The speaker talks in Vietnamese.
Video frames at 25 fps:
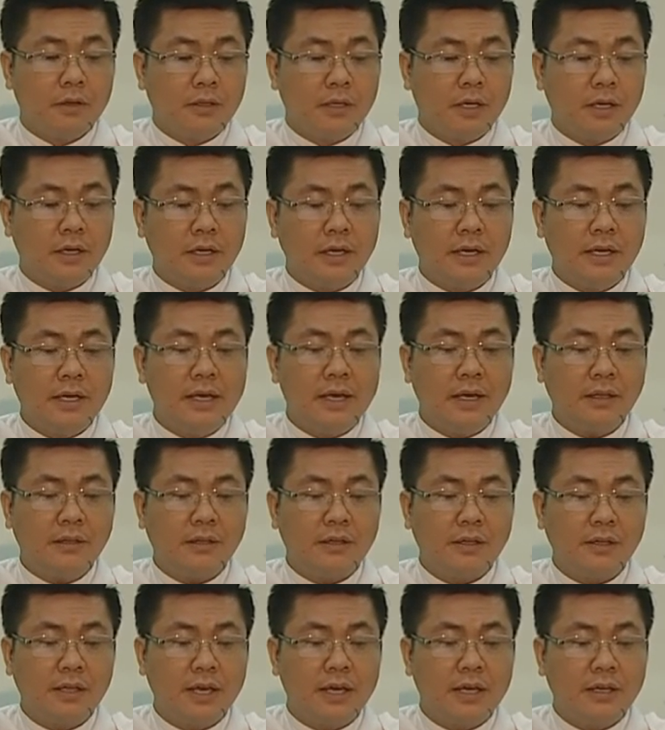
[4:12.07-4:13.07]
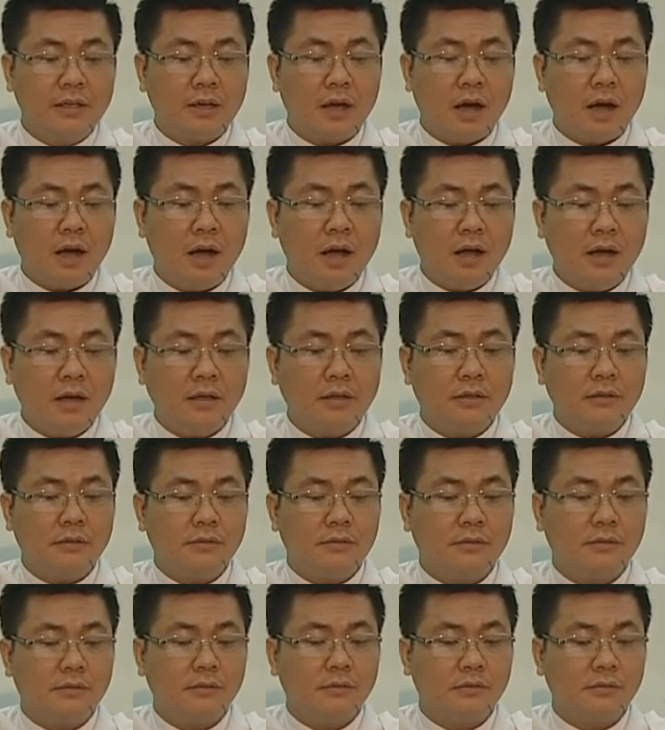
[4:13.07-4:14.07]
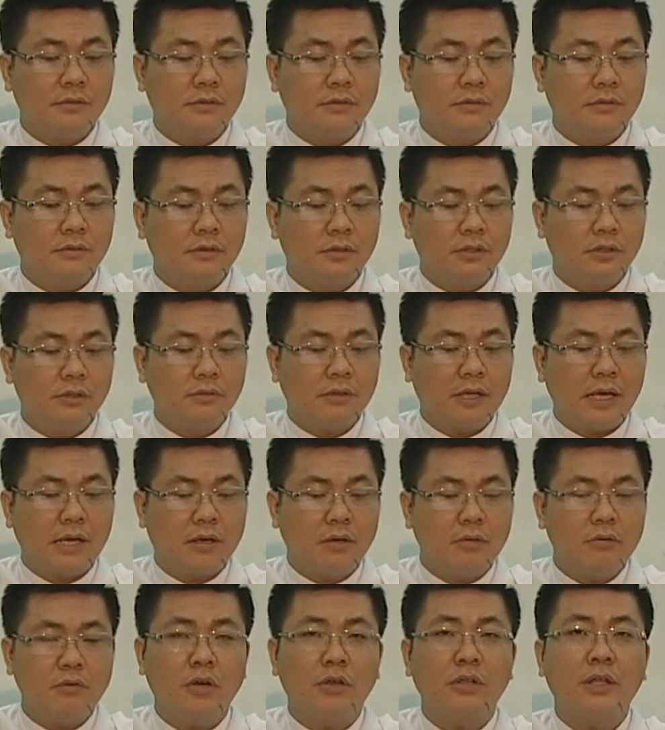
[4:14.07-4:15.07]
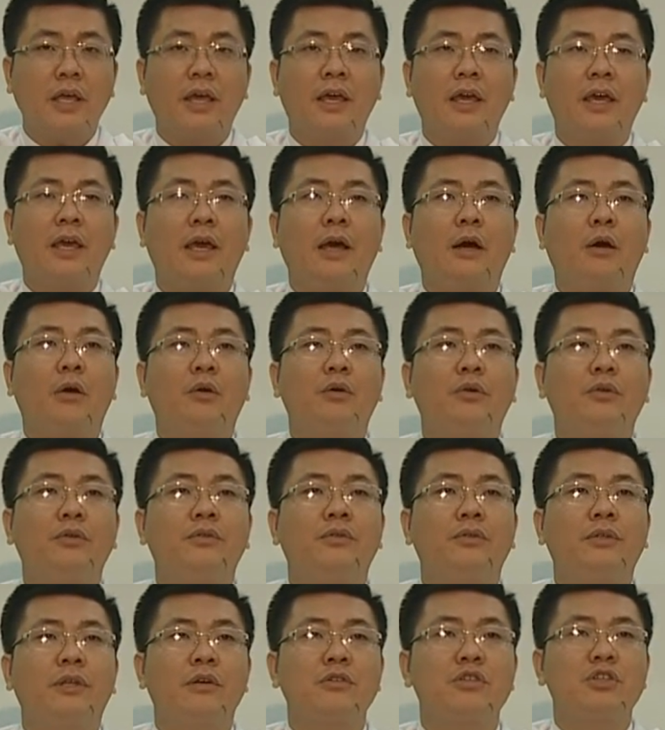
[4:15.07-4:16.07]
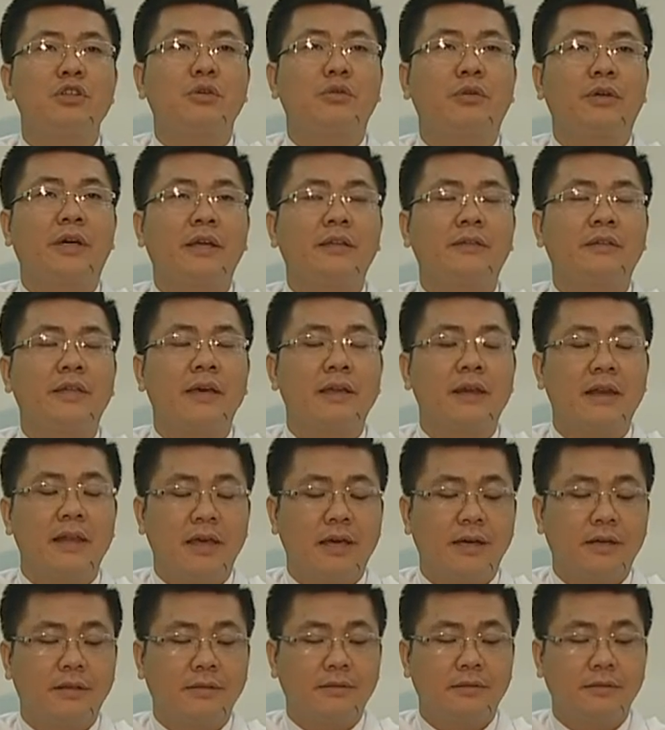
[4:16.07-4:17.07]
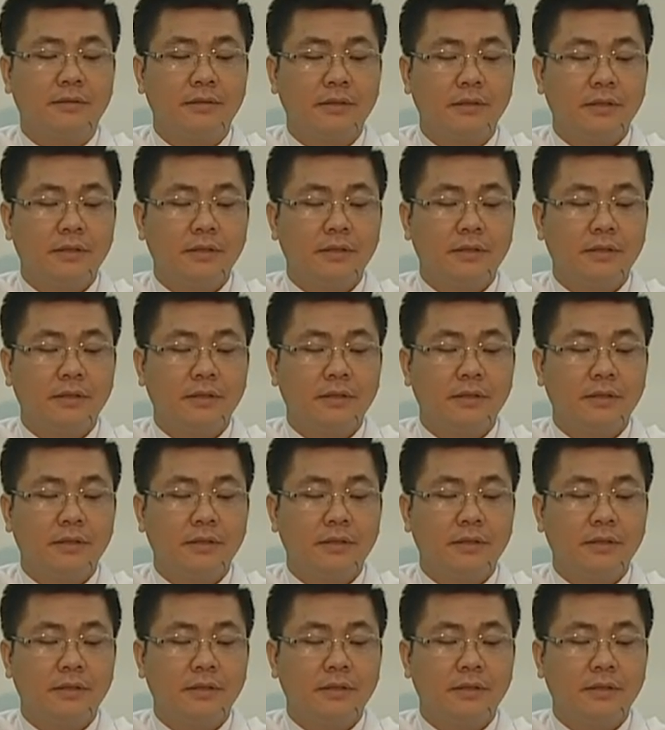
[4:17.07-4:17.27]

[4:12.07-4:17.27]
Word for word: những ý nghĩa tự nhiên đó chúng ta cũng có thể hiểu theo chiều kích thiêng liêng